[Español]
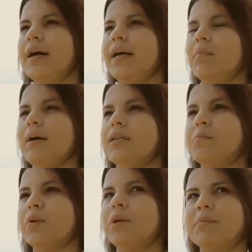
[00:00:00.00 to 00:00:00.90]
Además,
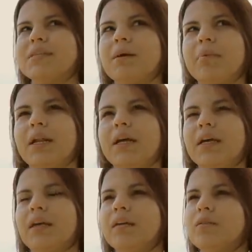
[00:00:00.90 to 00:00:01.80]
porque pues también
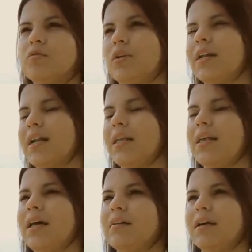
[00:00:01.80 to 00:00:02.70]
ahí es una
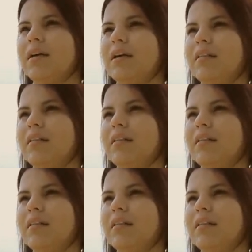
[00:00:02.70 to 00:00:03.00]
realidad que